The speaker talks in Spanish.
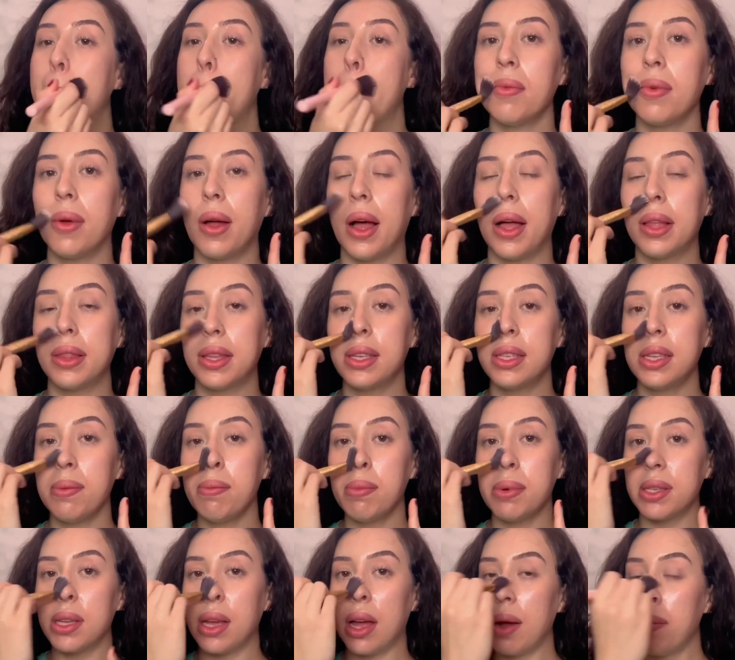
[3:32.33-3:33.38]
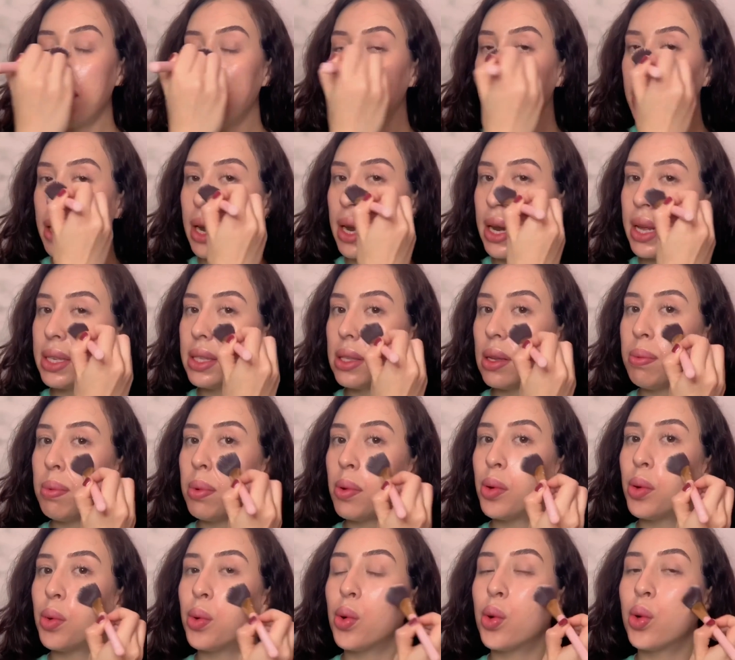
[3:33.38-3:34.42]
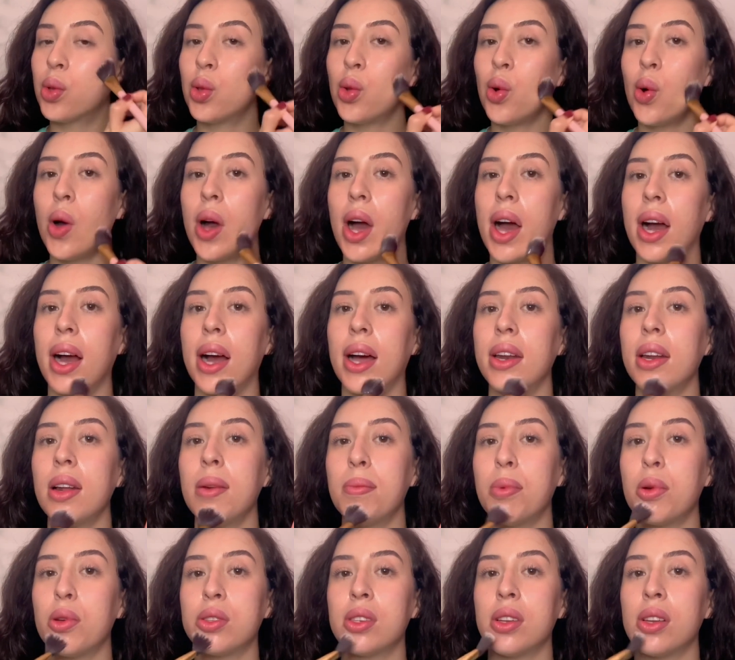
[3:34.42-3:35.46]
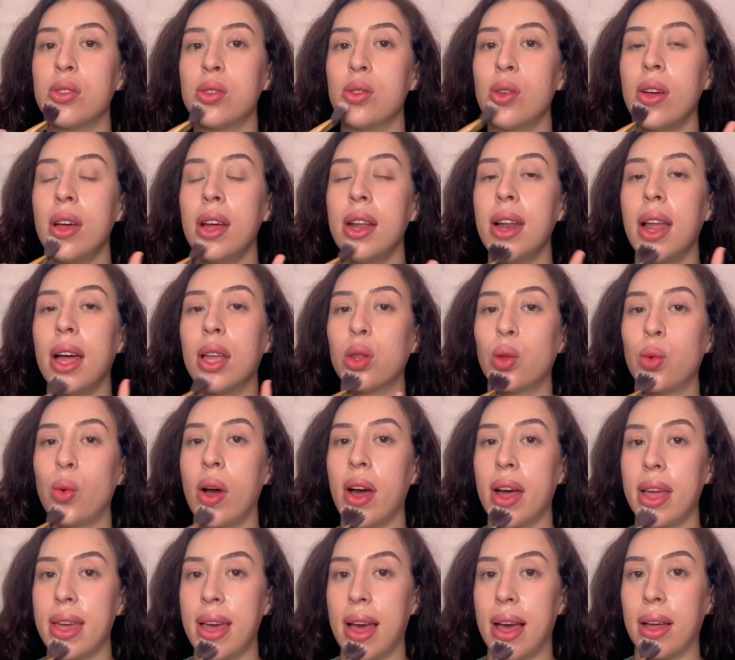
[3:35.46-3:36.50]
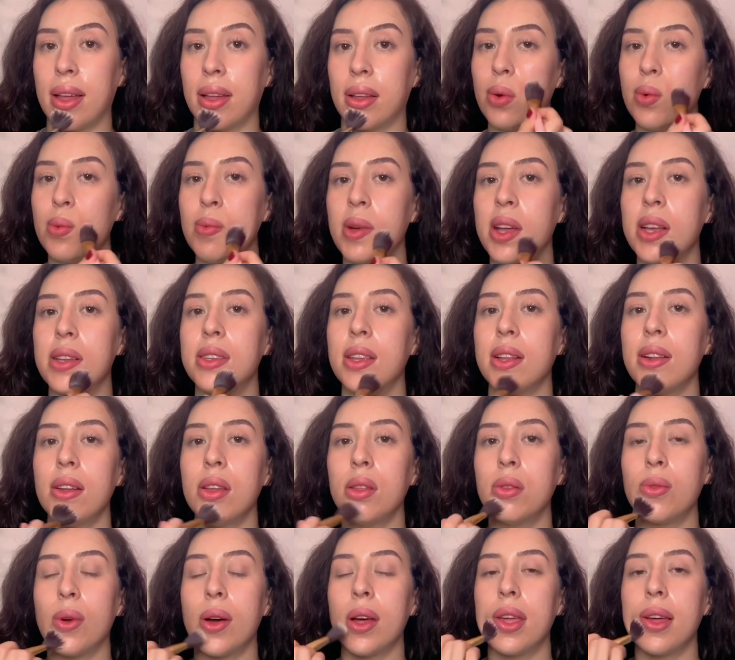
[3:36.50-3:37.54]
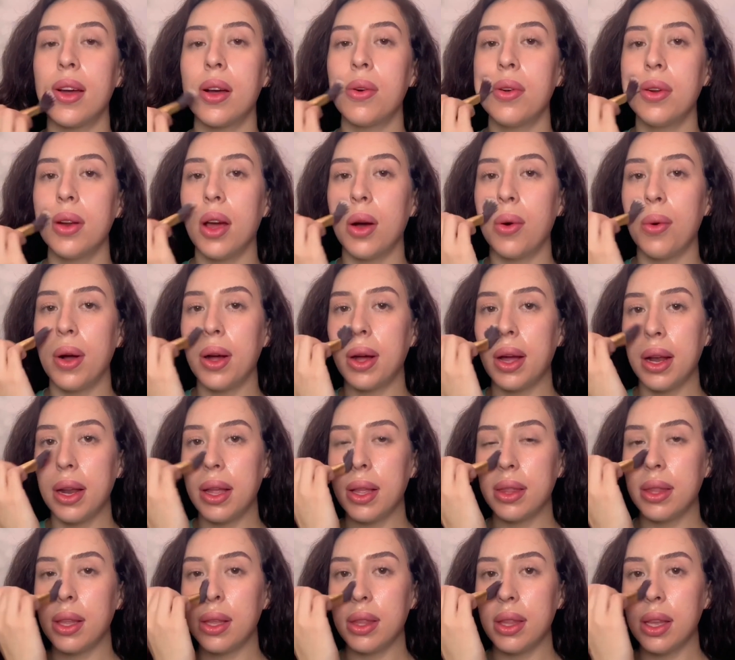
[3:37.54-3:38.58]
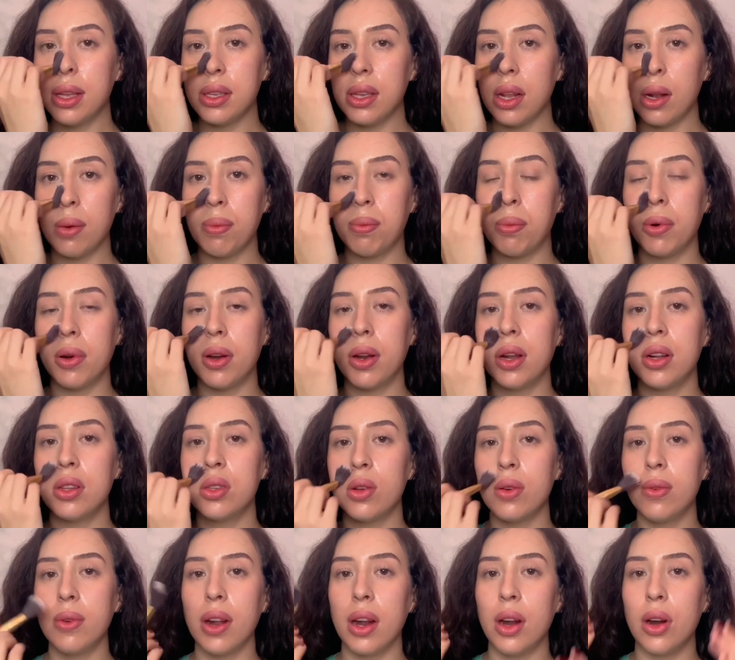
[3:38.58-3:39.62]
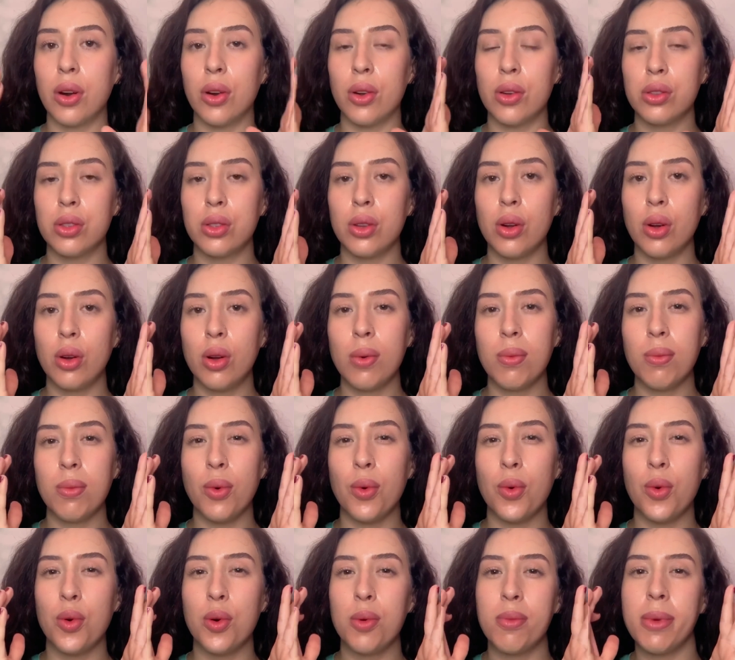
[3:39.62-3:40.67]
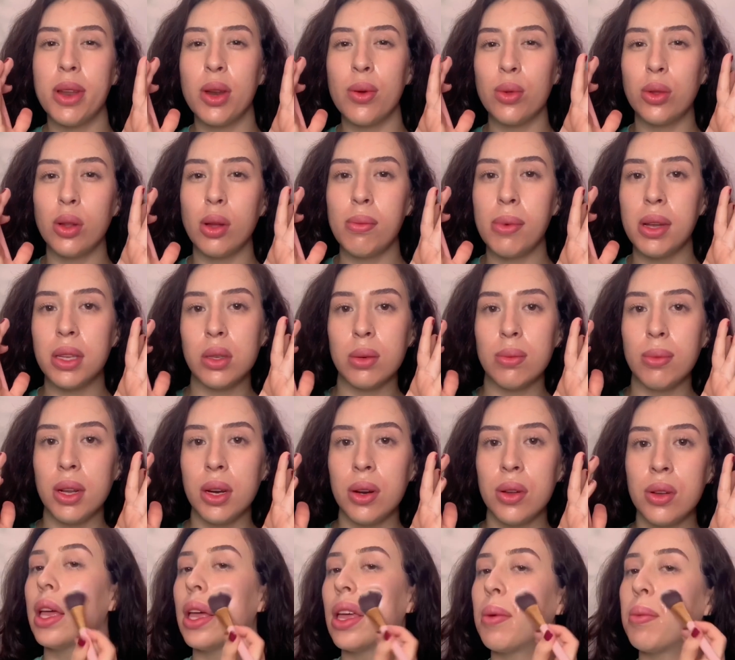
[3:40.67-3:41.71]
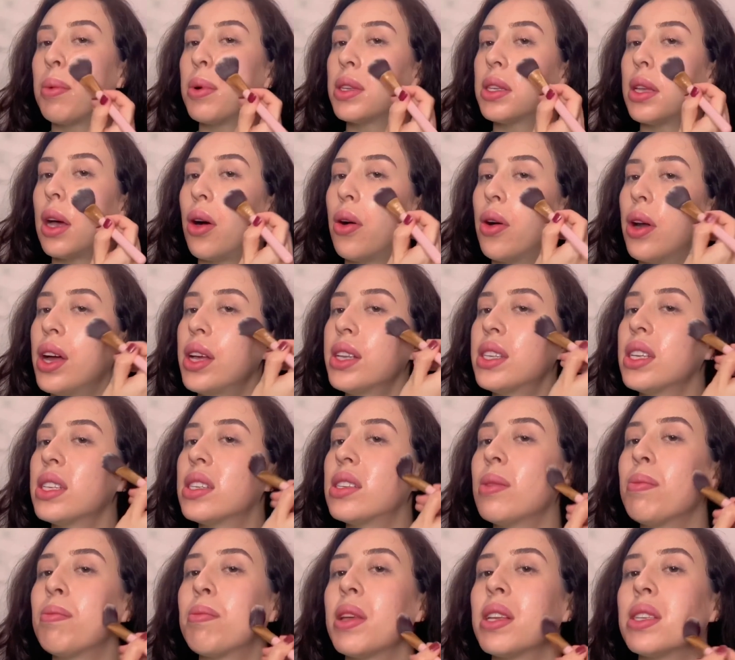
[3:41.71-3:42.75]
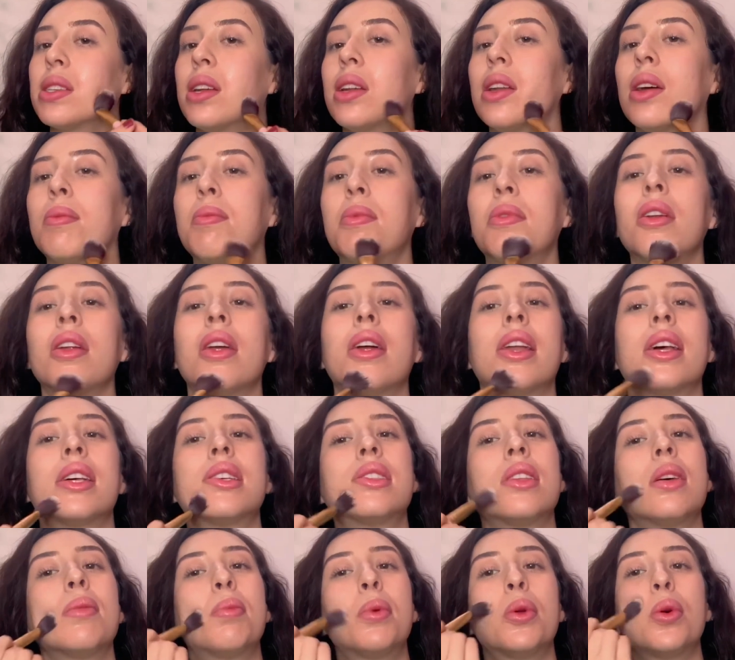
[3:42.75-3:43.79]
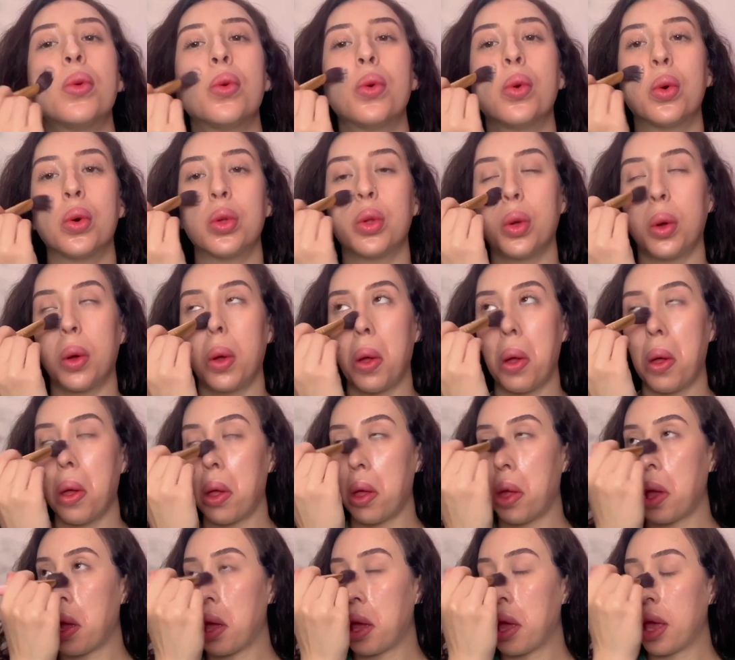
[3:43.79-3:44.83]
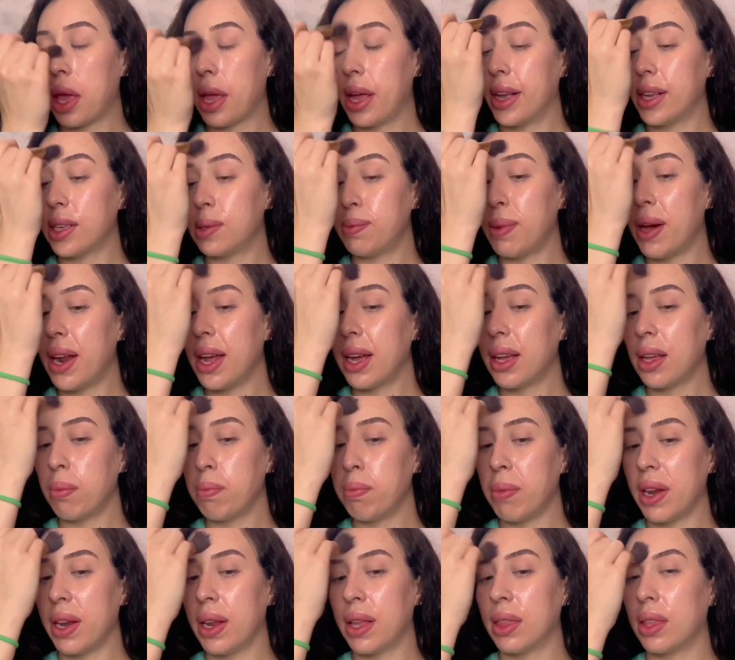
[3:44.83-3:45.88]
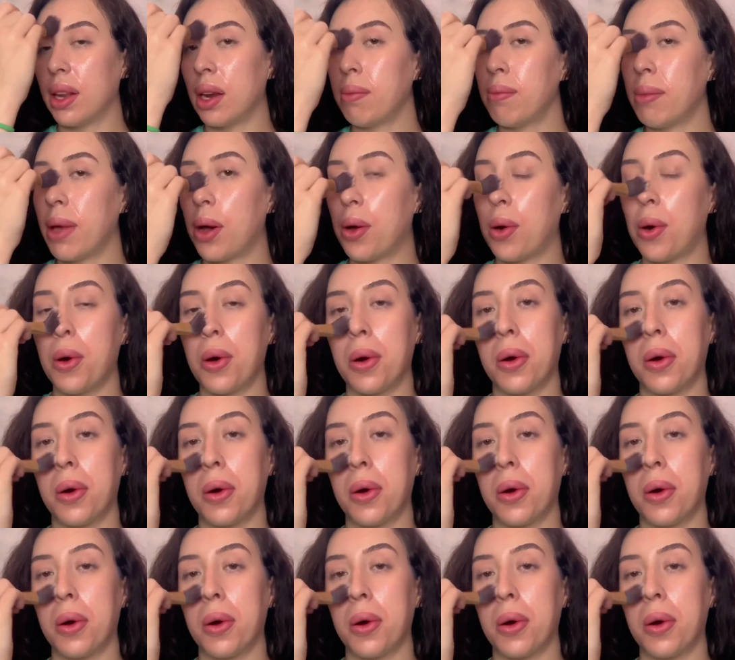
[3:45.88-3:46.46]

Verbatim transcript: Antes de empezar a poner este producto, hagan el proceso de la toalla. Humedecen la toalla con agua calientita y se lo ponen sobre el rostro como un minuto más o menos. Y pues ahora sí se empiezan a poner este producto. Es para que penetre mejor.